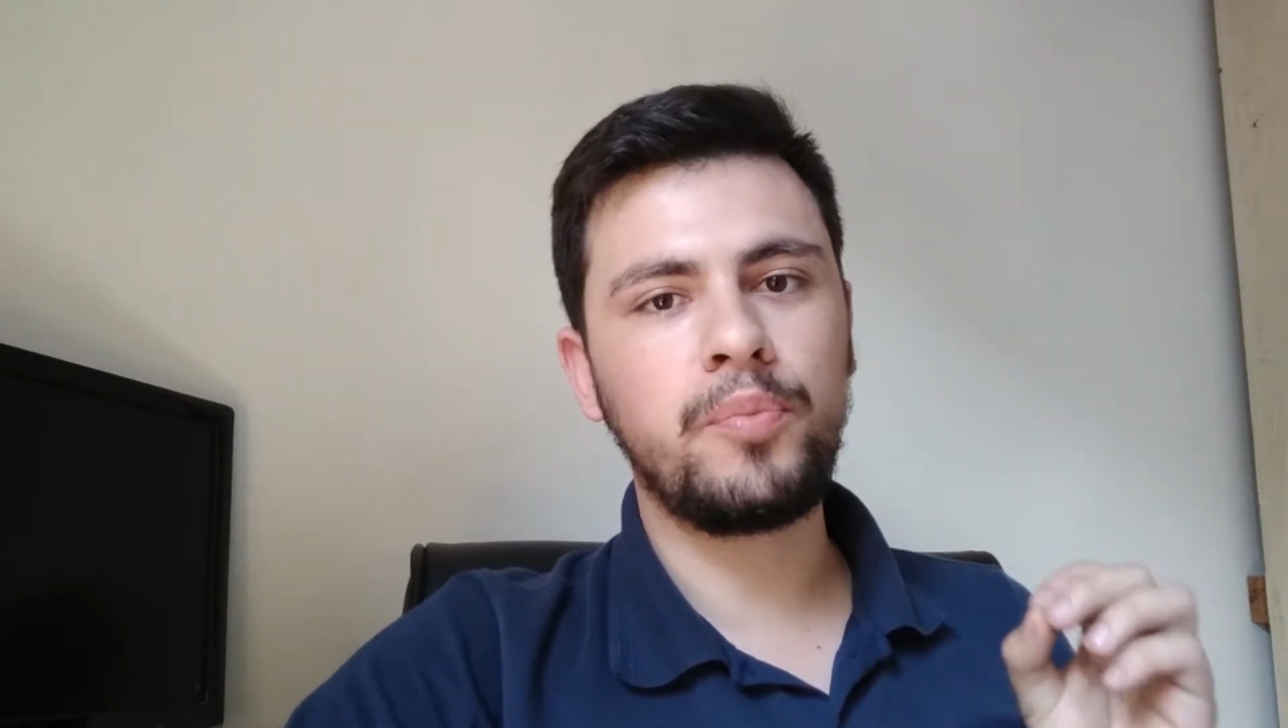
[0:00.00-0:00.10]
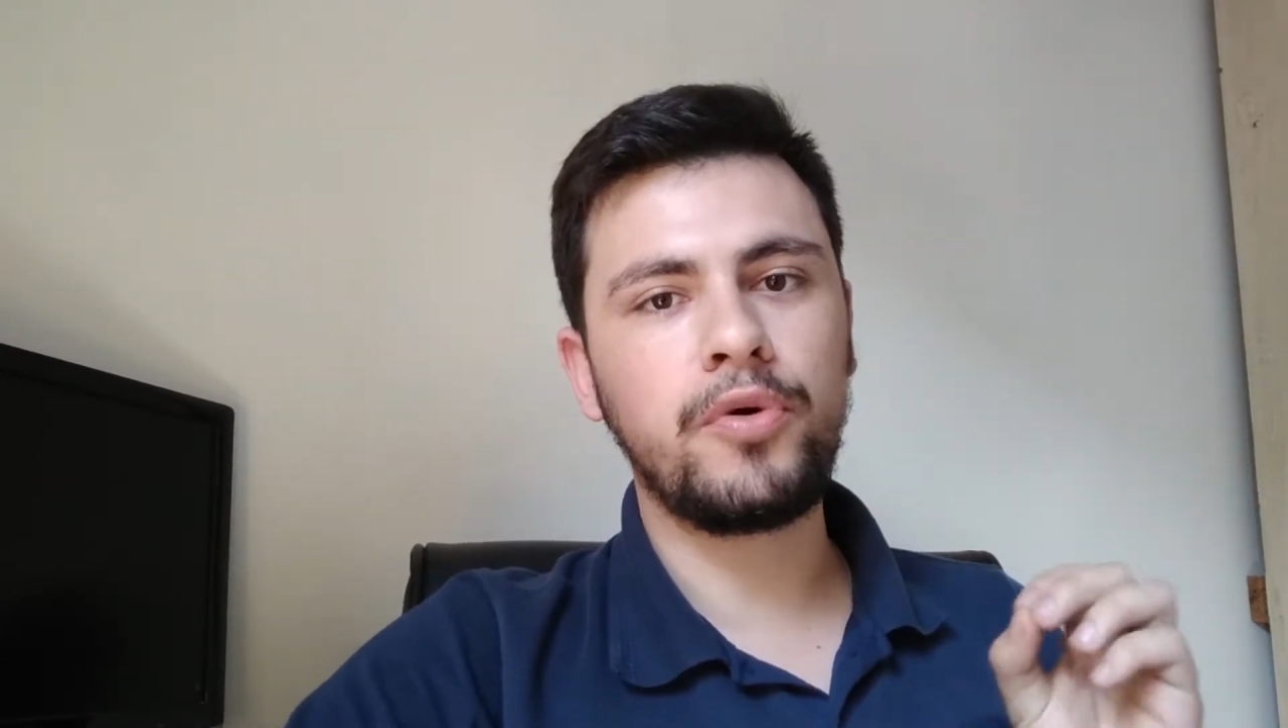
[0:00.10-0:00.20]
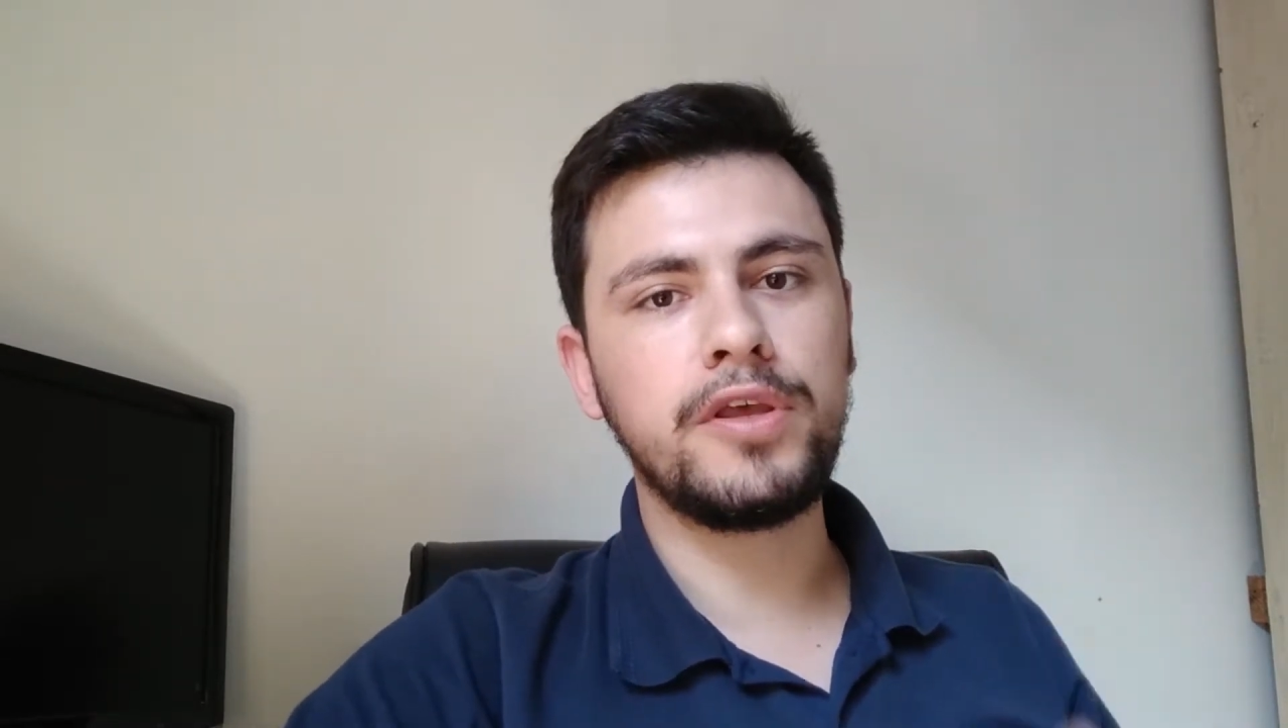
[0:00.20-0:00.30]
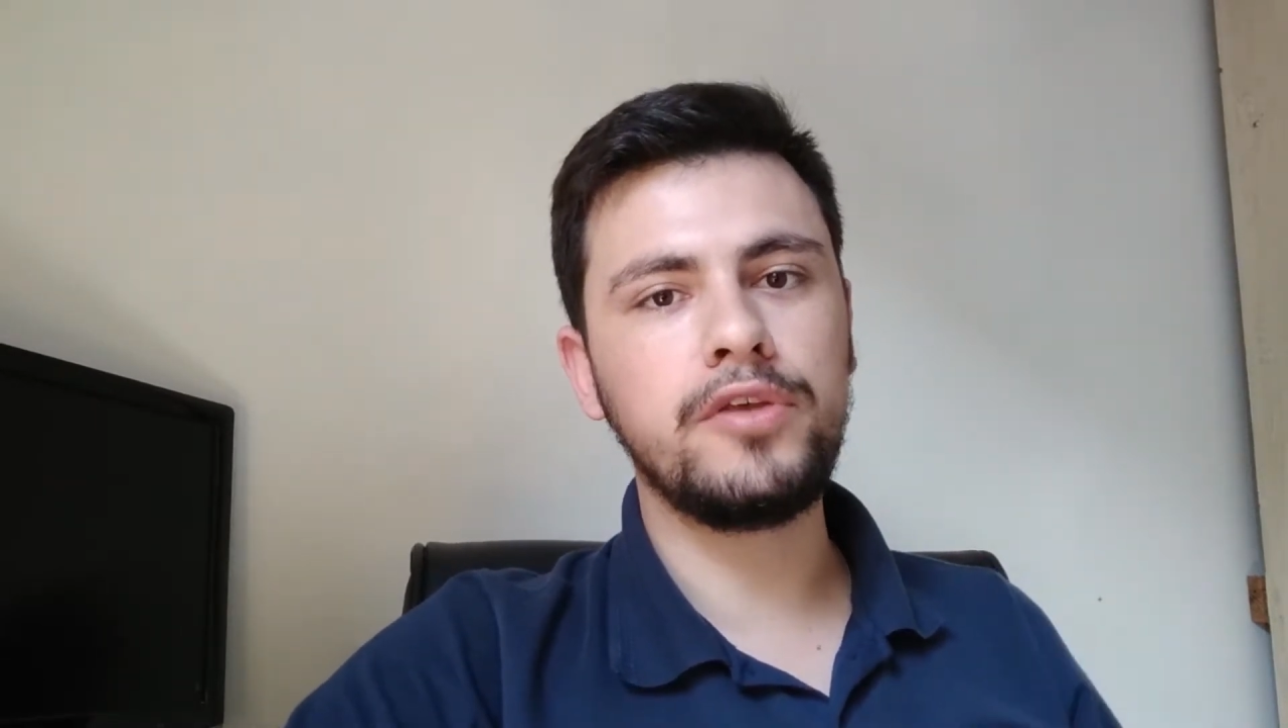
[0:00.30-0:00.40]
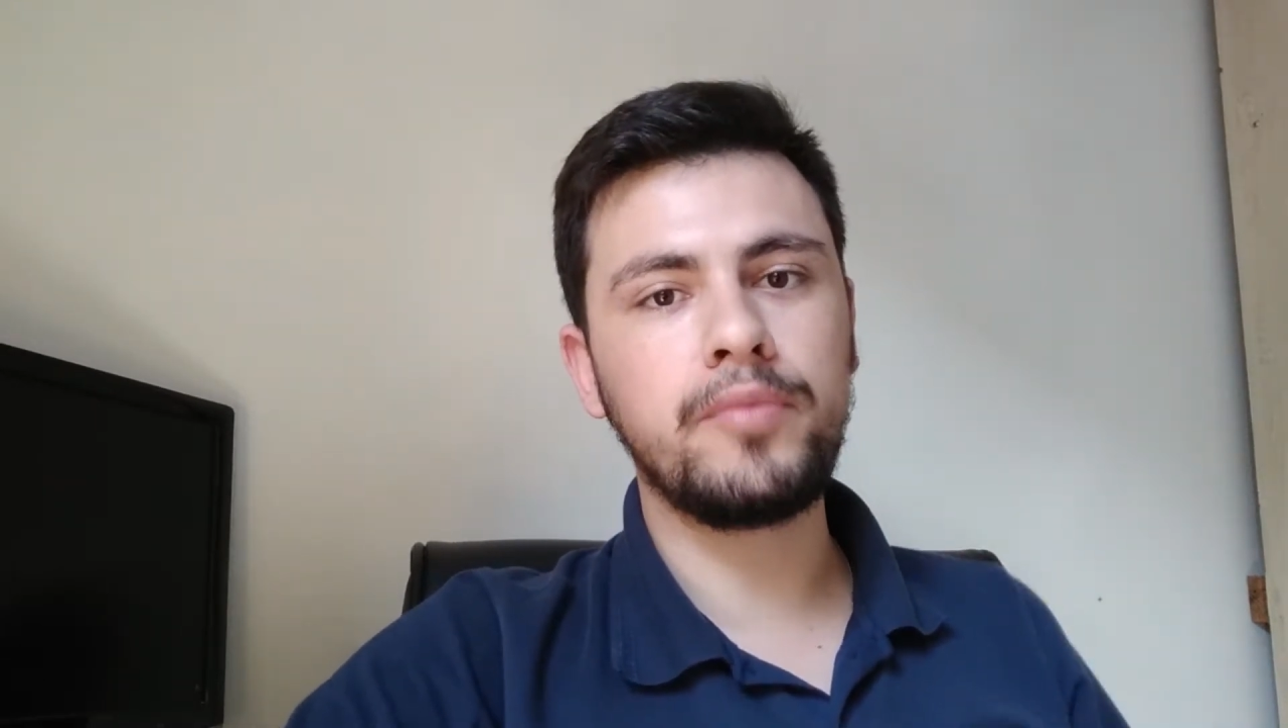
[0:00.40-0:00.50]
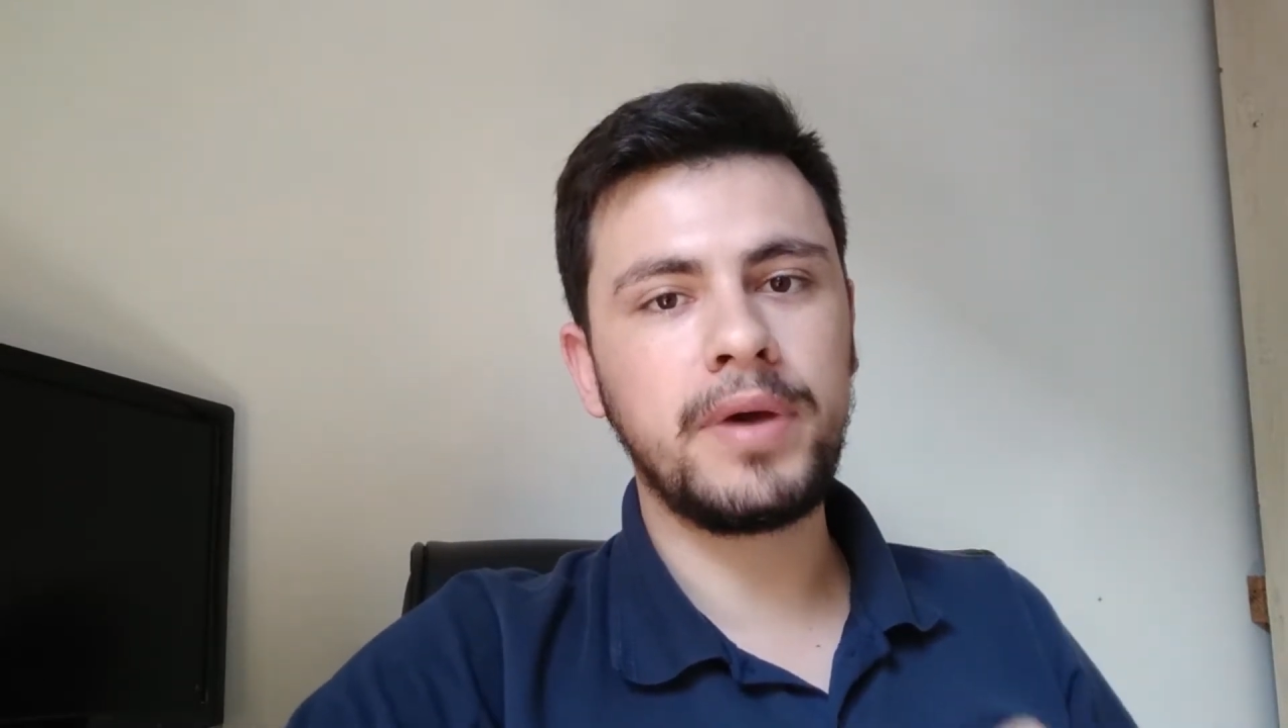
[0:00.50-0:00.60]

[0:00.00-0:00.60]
pouquinho